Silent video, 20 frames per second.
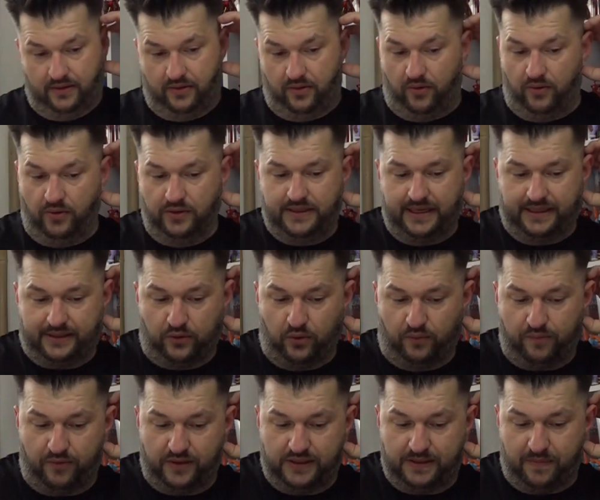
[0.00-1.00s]
Und jetzt gucken
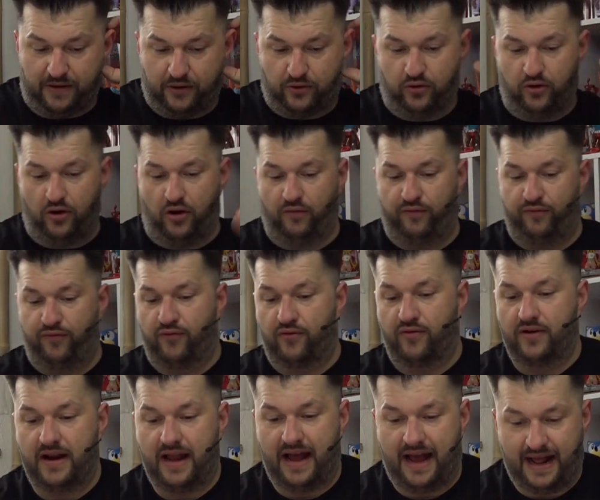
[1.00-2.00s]
wir uns mal
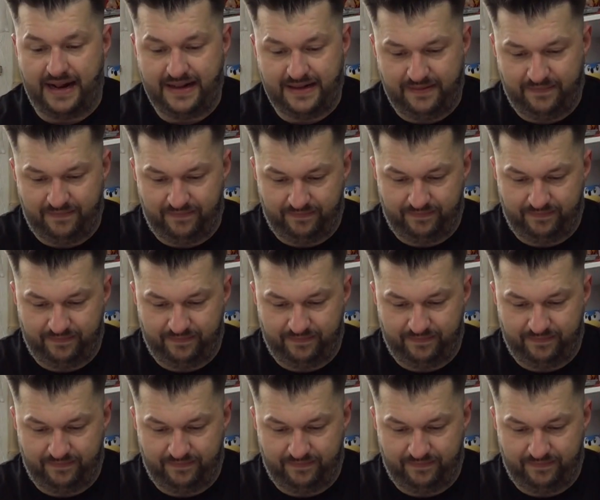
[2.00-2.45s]
Clawful an.